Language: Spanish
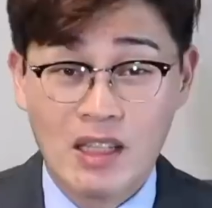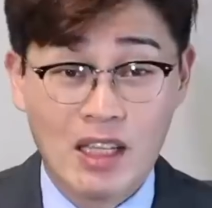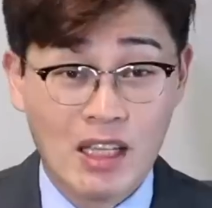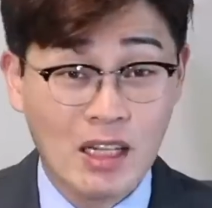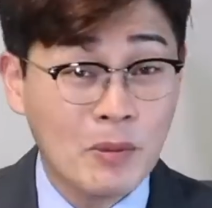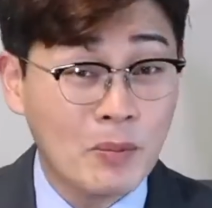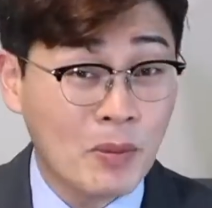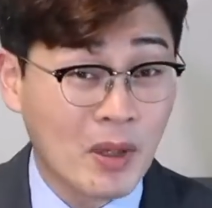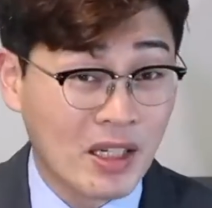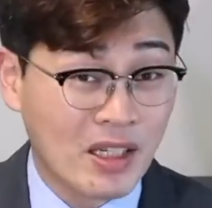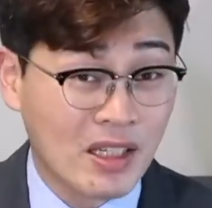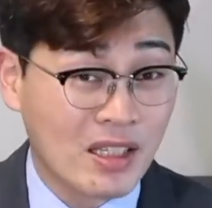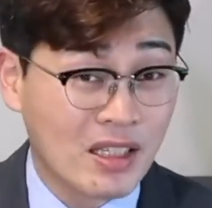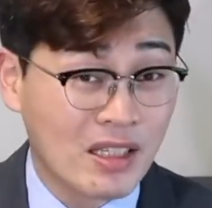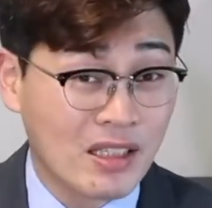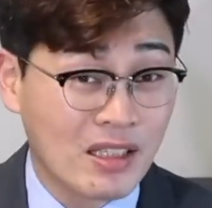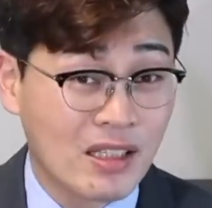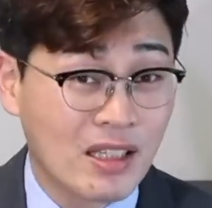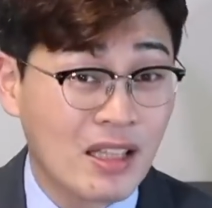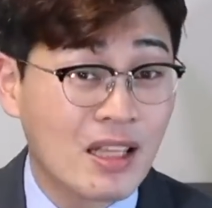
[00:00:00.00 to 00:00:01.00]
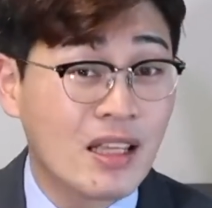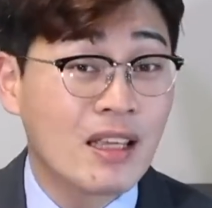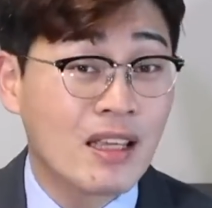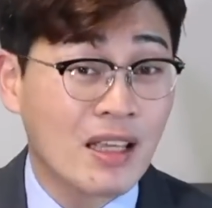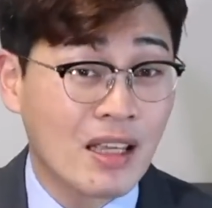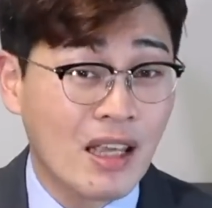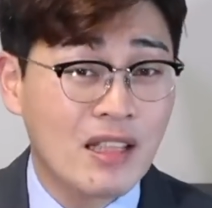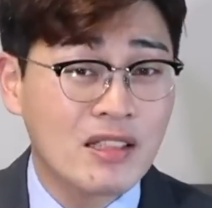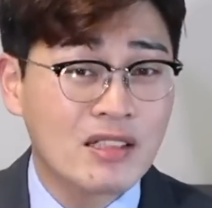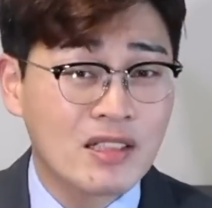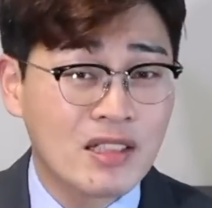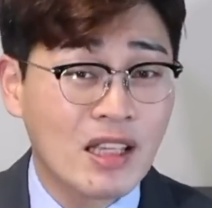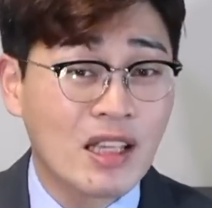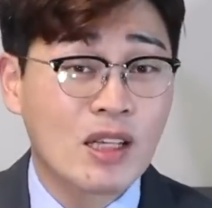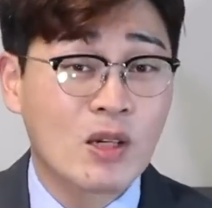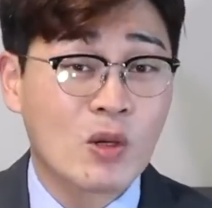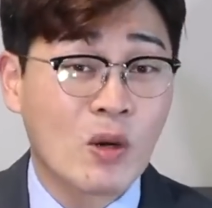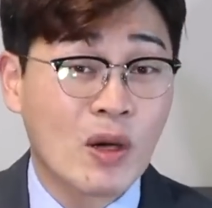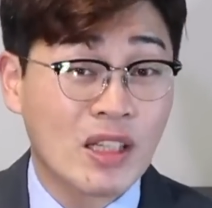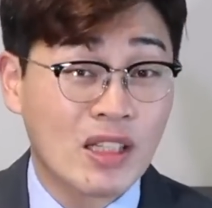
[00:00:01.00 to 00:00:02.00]
El perejil es
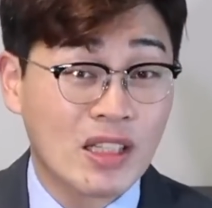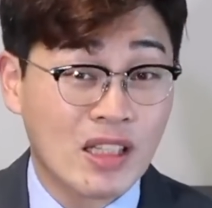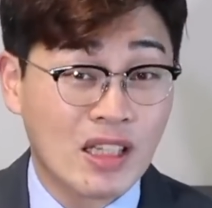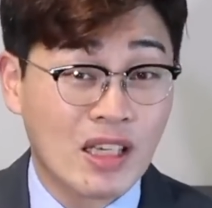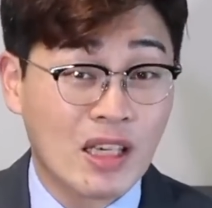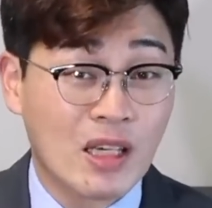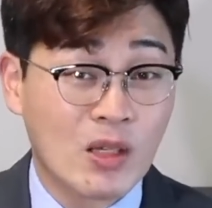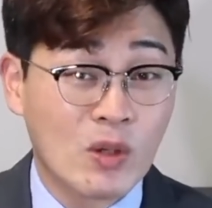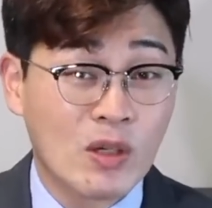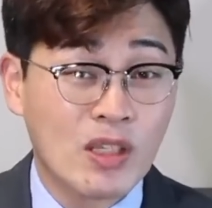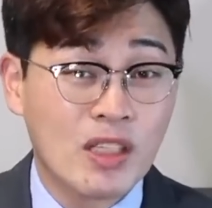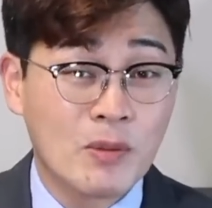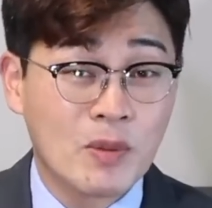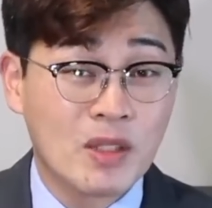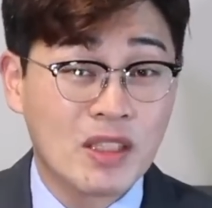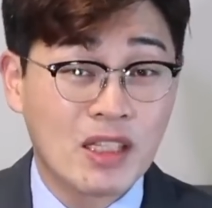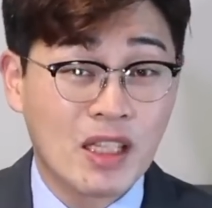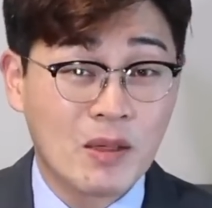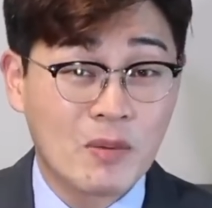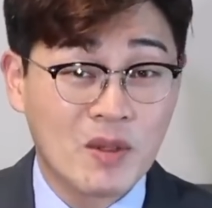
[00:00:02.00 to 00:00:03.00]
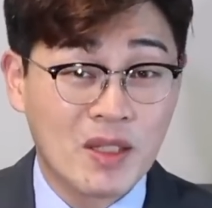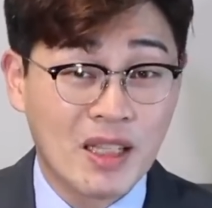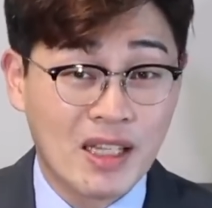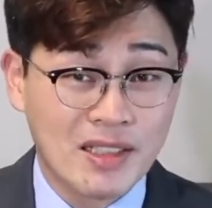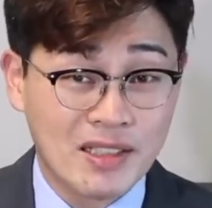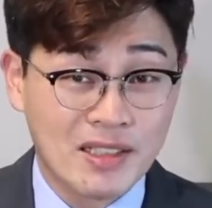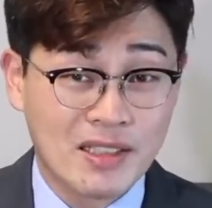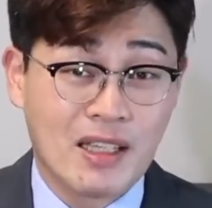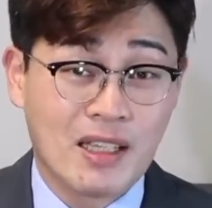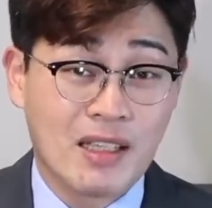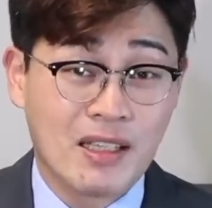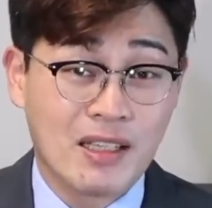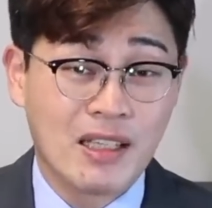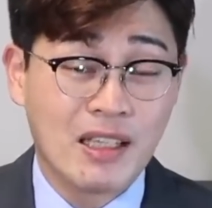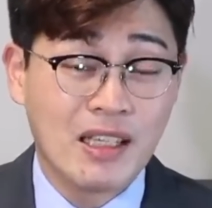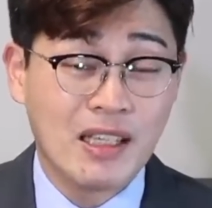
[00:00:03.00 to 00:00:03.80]
rico en hierro y vitamina C